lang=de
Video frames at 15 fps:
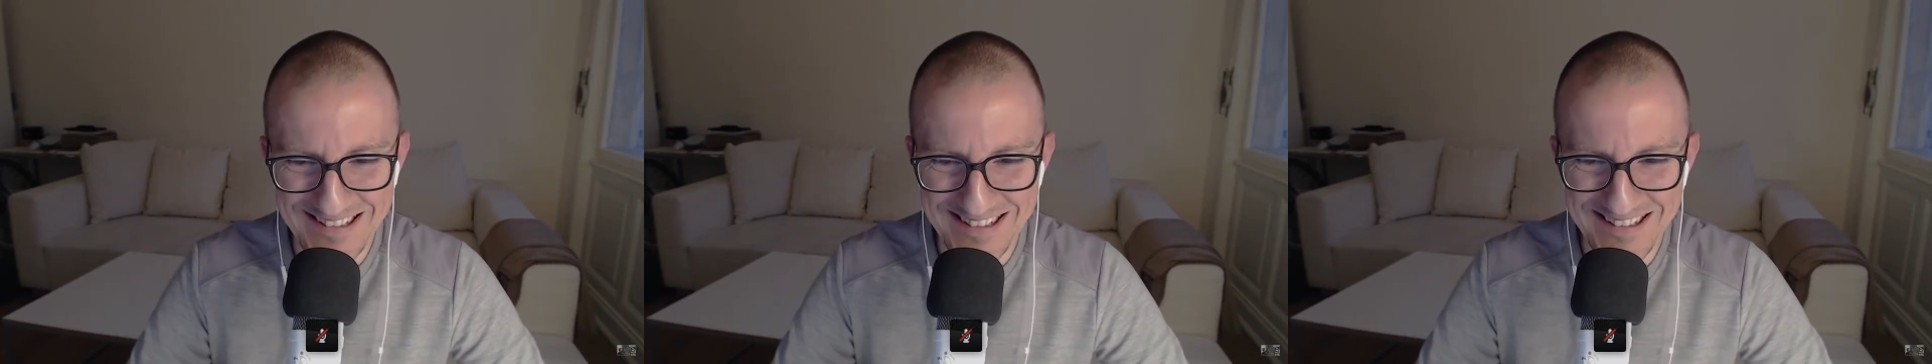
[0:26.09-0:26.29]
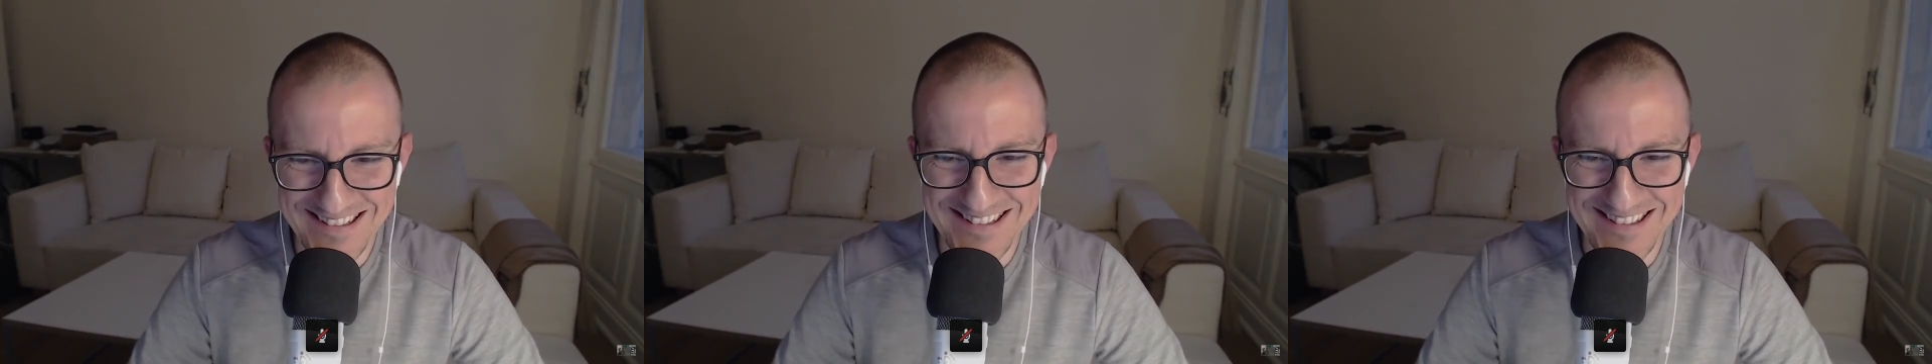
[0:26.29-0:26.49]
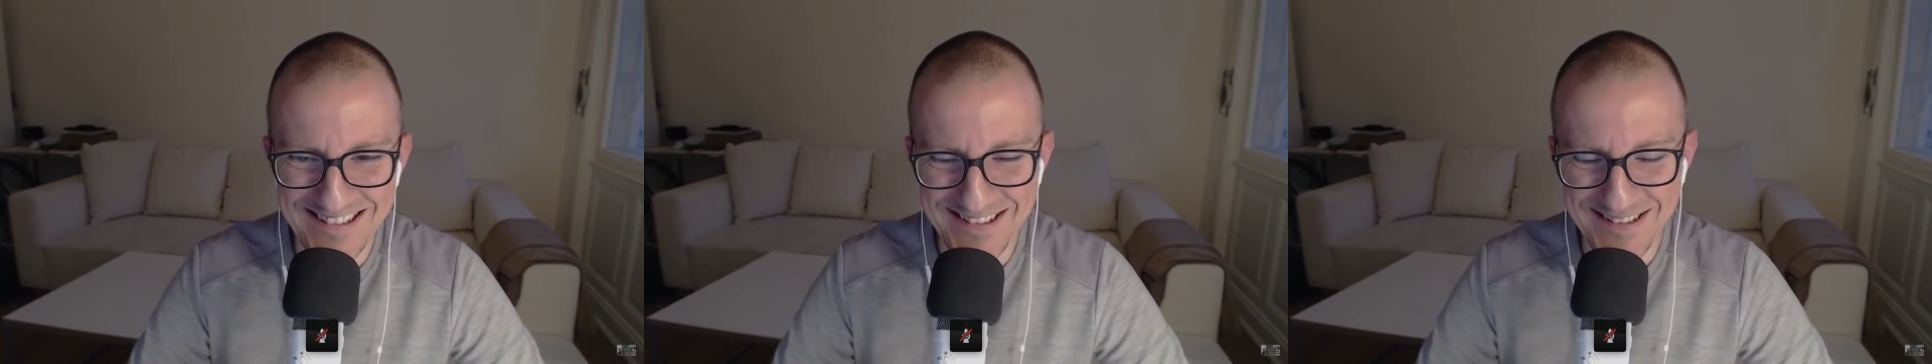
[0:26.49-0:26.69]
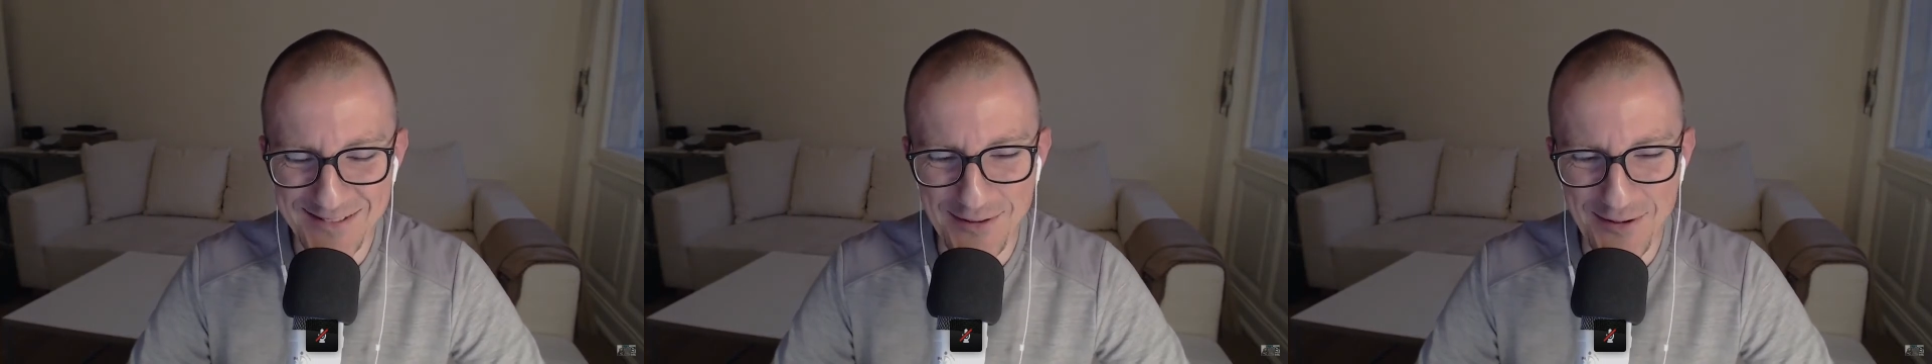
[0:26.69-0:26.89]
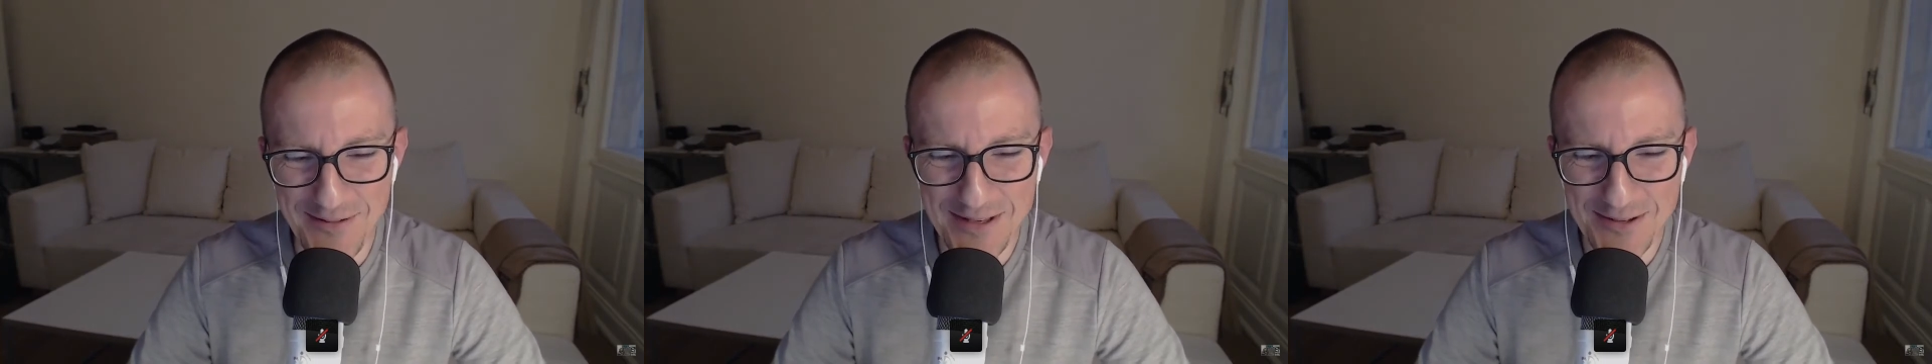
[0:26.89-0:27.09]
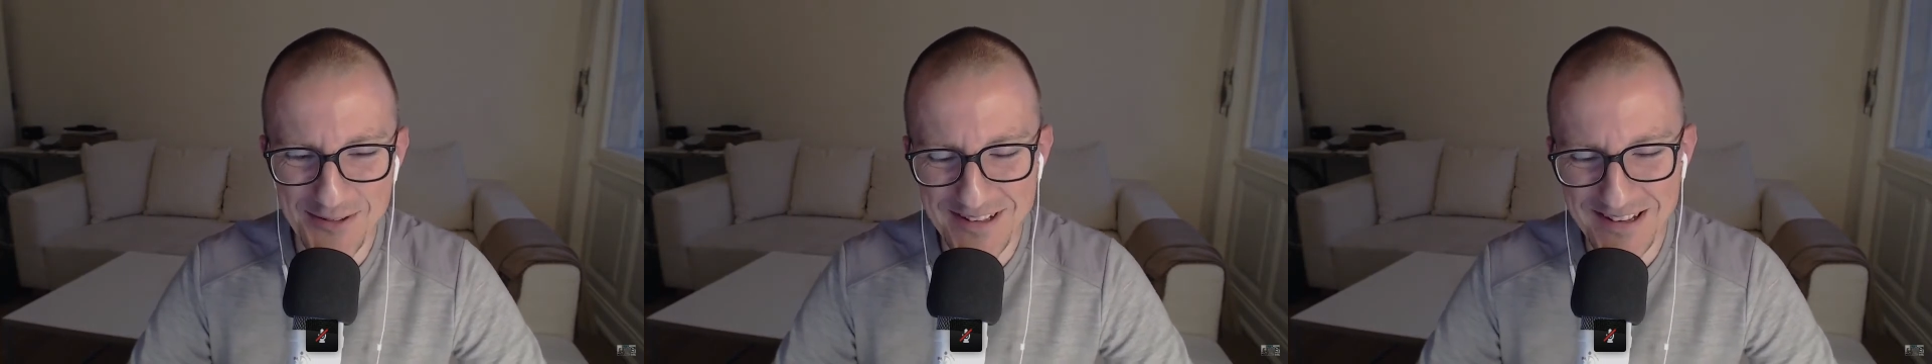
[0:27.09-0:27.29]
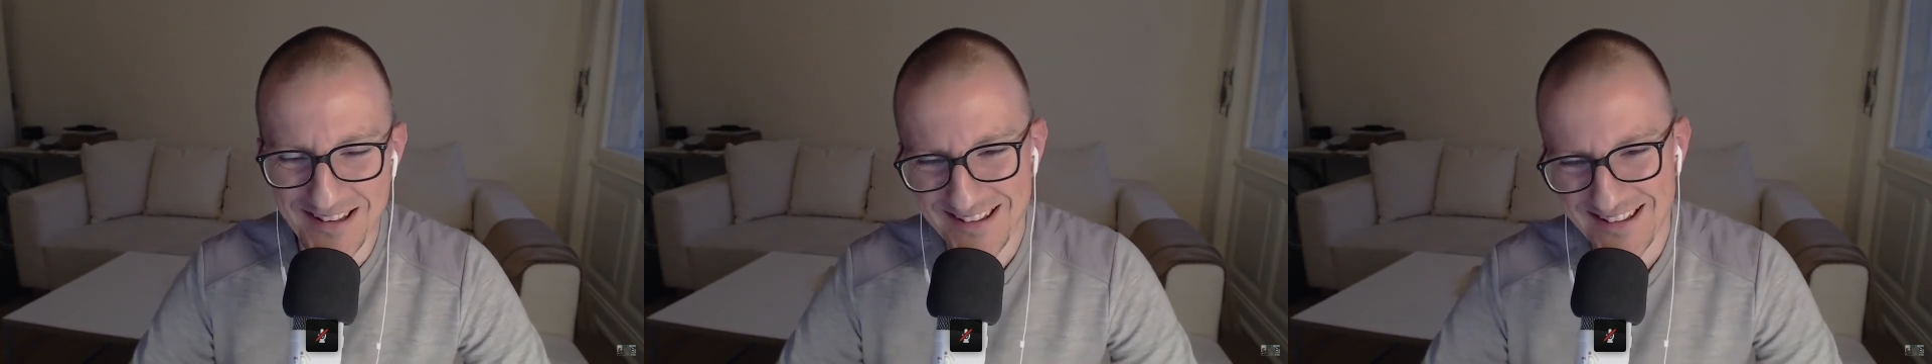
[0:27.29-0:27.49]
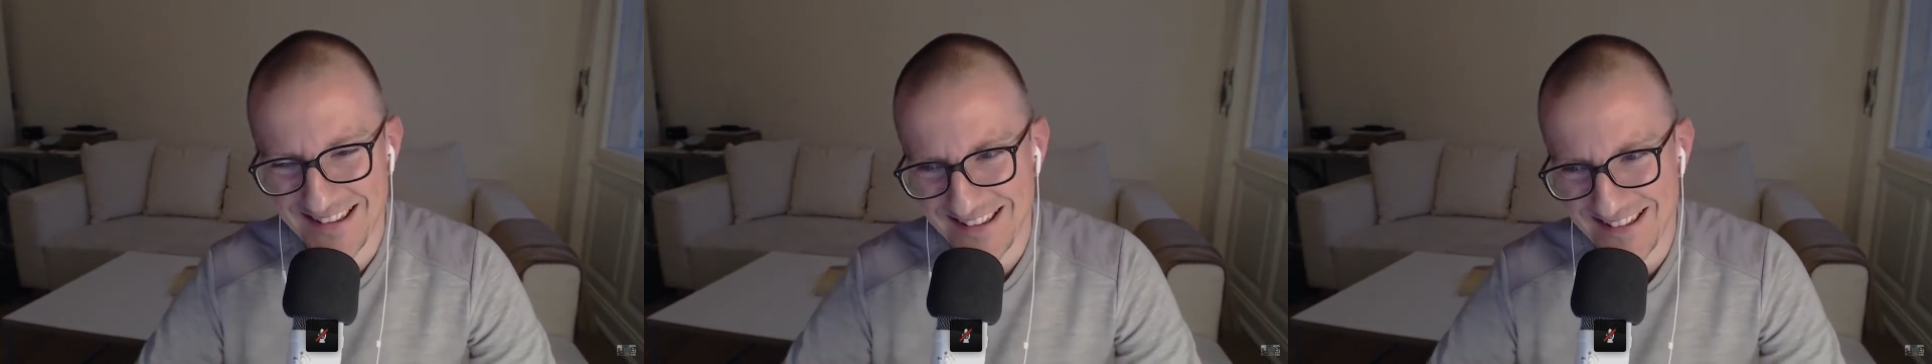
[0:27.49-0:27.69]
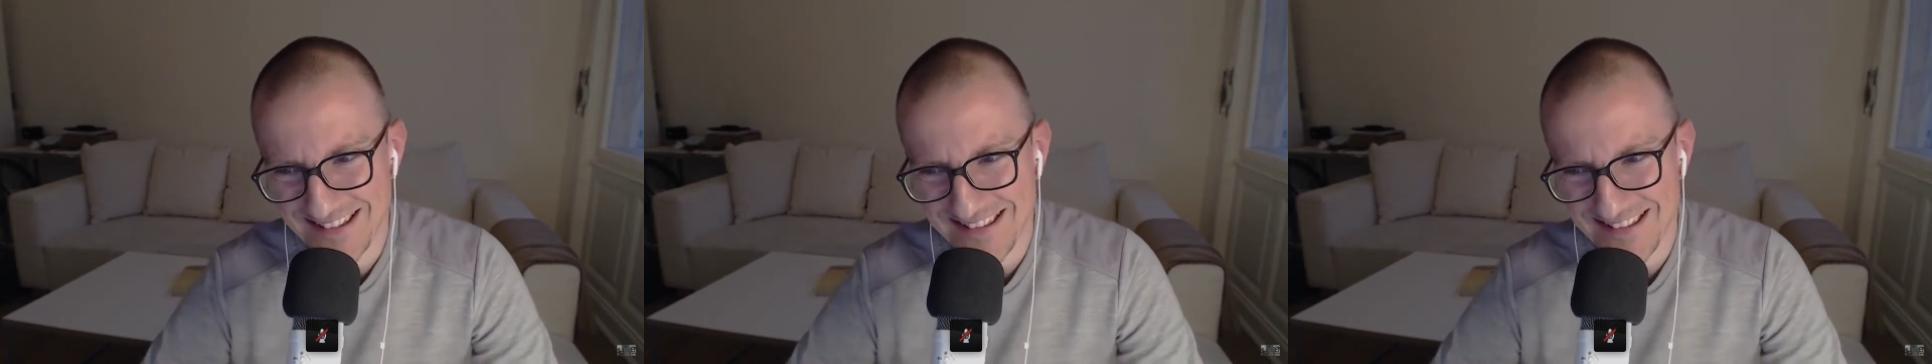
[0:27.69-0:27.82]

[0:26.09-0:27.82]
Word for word: die, die Verwendung äh,